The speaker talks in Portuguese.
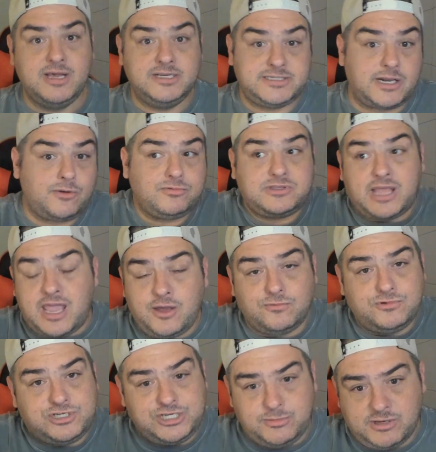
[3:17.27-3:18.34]
Você não tem
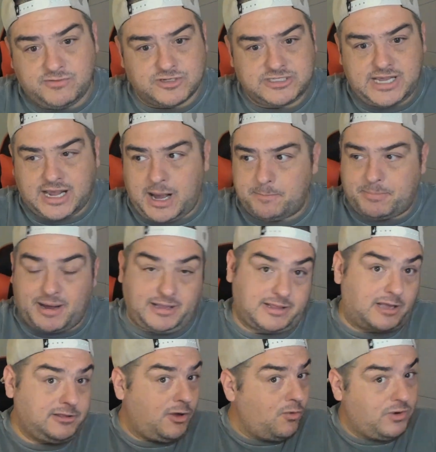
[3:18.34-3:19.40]
um time que você é capaz.
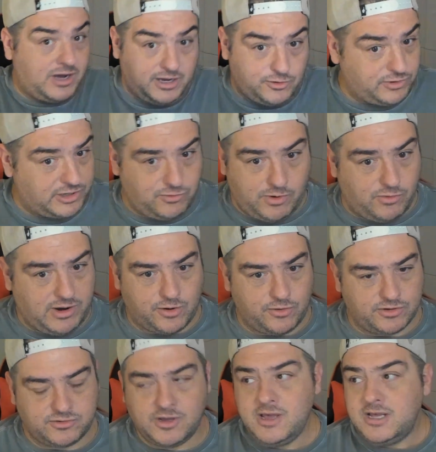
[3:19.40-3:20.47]
Até o Cano, que não é um
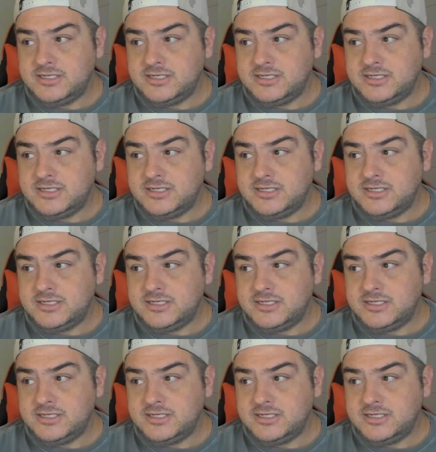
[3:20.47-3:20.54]
garoto.